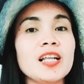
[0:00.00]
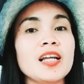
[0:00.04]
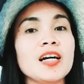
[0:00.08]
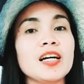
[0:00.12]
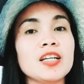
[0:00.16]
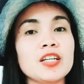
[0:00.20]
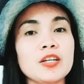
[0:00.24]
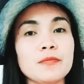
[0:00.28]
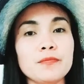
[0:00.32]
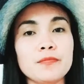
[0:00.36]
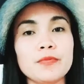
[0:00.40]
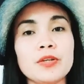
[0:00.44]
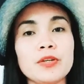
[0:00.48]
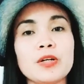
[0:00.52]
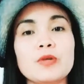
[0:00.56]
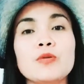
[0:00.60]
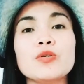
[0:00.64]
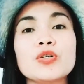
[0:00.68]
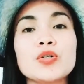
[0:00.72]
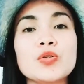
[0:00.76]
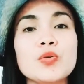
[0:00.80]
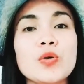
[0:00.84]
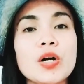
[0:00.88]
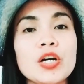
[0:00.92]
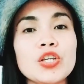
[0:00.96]
And if
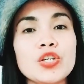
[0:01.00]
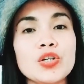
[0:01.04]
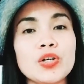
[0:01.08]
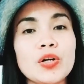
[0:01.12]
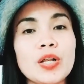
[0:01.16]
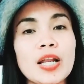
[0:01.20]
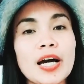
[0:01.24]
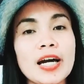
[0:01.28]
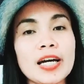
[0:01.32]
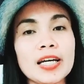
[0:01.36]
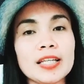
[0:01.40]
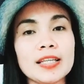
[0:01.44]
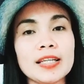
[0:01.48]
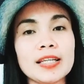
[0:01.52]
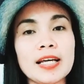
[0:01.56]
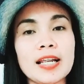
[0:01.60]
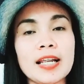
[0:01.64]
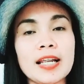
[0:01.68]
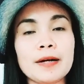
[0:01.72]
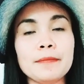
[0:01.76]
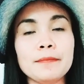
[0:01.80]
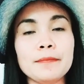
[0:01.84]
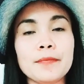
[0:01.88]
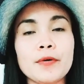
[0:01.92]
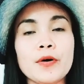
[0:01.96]
nagustuhan nyo, like na lang
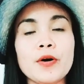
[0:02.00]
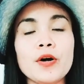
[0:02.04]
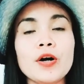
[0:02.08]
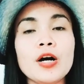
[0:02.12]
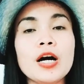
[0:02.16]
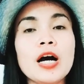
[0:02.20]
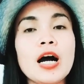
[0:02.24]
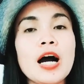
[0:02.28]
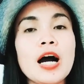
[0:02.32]
po.